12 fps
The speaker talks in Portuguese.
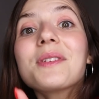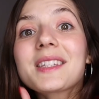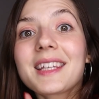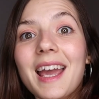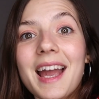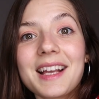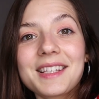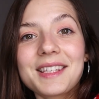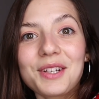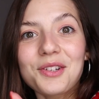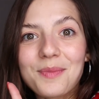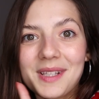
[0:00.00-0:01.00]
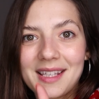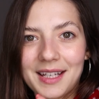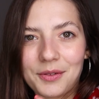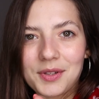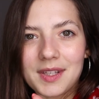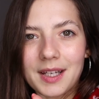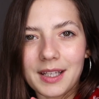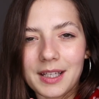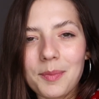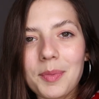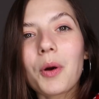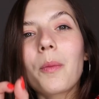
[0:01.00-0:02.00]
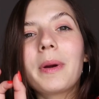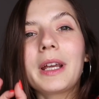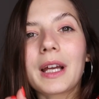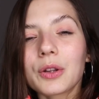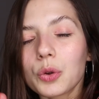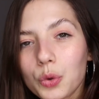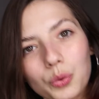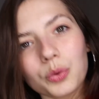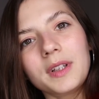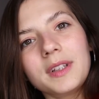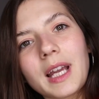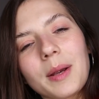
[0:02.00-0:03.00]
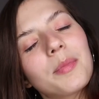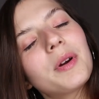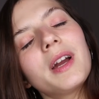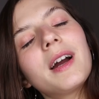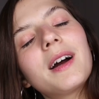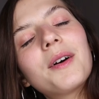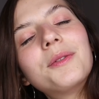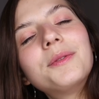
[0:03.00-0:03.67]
esquece de me seguir no Instagram para acompanhar tudo em tempo real.